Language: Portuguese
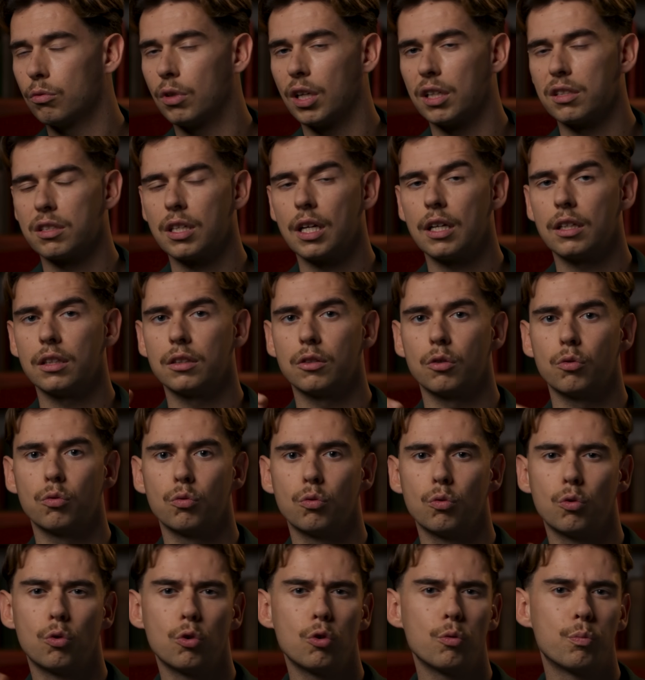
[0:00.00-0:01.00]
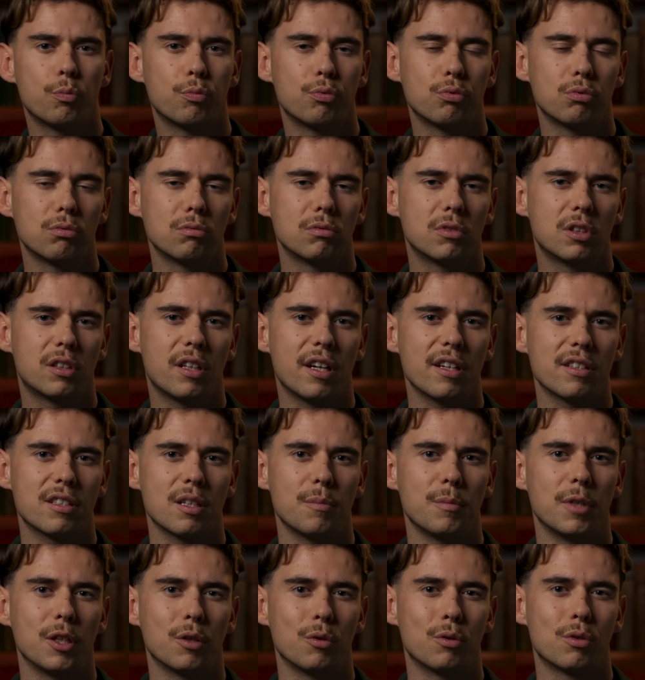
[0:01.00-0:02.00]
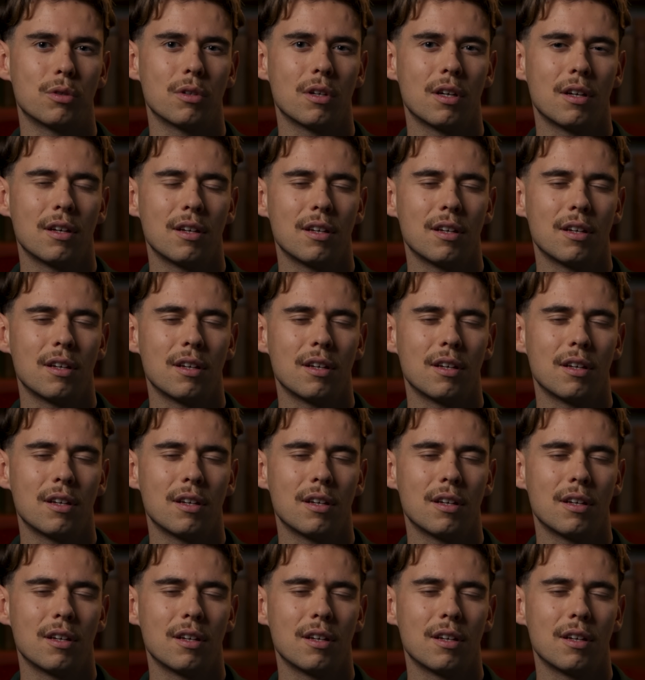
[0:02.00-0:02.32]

casal ou um grupo de três amigos,